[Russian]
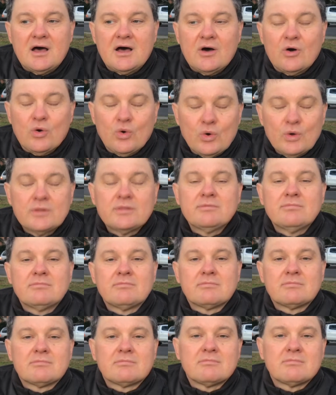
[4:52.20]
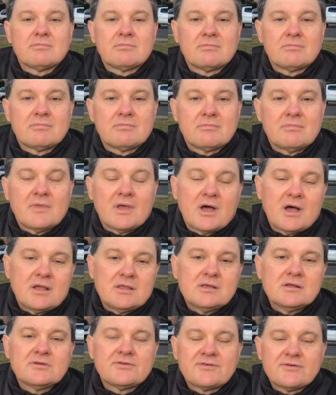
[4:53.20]
он
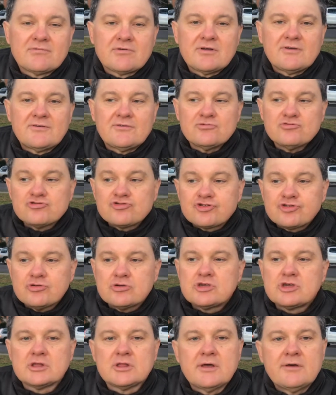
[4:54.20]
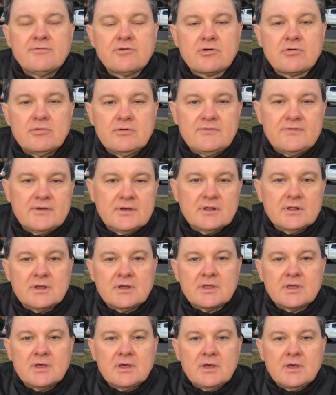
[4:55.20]
находился в России. Ну что человеку
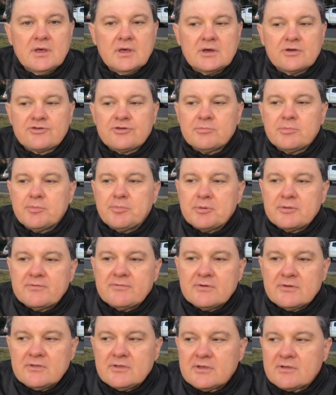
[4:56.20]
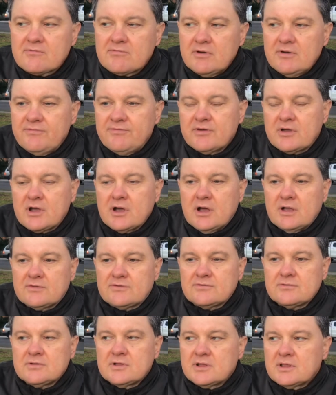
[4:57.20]
делать? Чтобы подтвердить
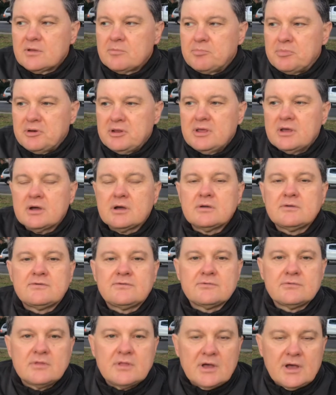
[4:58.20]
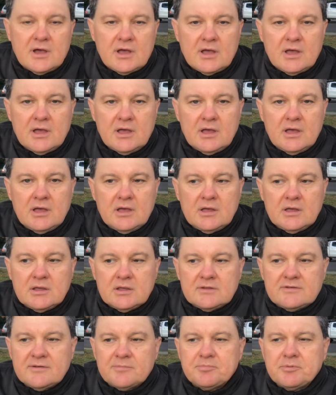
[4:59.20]
квалификацию, надо приехать сюда,
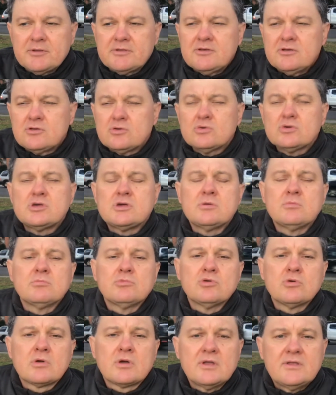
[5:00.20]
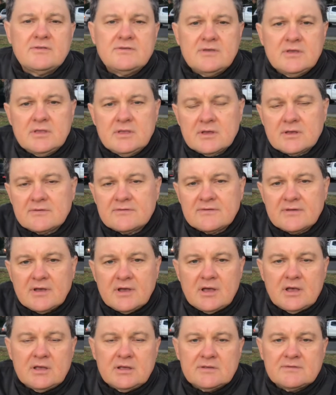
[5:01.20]
заплатить очень много денег
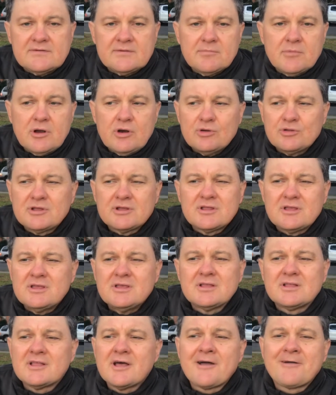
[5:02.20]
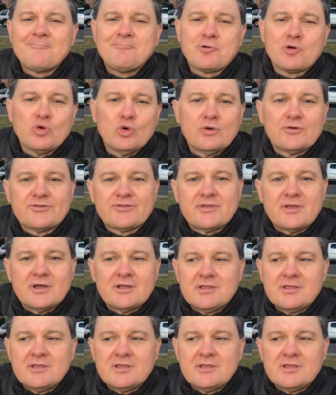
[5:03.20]
за самолет. Это не так просто. Это